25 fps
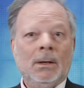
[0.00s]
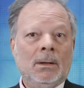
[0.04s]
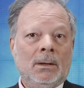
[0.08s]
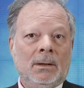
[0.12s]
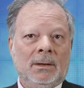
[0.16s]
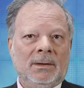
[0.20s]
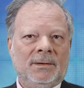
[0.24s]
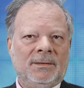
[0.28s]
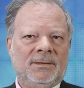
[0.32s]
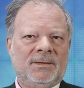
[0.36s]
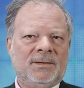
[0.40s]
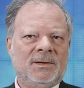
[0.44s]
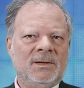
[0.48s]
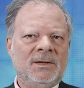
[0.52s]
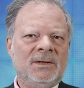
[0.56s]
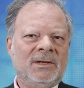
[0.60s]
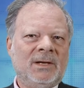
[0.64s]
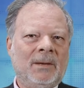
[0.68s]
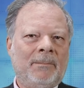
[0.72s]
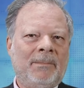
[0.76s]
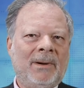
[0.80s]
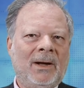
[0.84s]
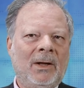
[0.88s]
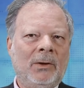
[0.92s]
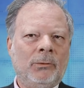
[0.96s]
Et s'il n'y
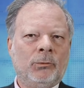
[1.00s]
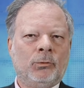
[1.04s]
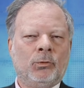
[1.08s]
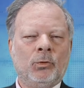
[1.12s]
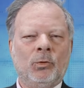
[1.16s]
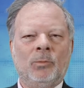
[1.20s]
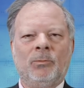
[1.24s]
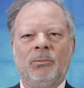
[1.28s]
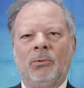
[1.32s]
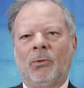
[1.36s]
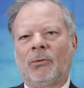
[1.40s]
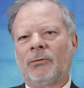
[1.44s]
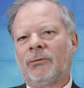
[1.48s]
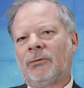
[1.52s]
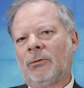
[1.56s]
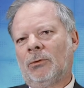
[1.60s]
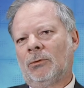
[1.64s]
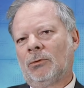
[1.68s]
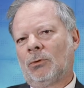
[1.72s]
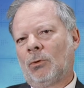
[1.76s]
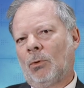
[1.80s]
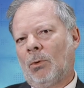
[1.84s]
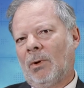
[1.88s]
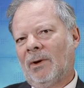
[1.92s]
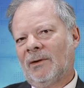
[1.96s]
a pas 2%
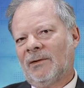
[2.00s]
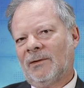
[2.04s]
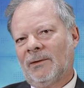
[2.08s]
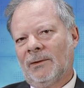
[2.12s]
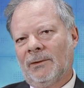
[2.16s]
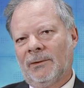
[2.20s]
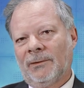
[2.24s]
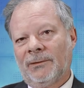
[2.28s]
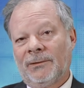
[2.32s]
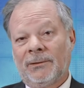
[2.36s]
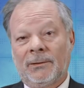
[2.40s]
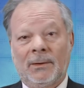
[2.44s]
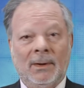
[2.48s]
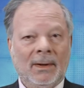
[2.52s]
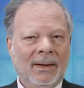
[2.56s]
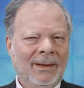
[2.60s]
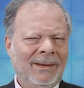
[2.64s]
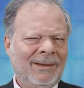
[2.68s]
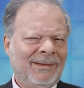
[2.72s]
de croissance,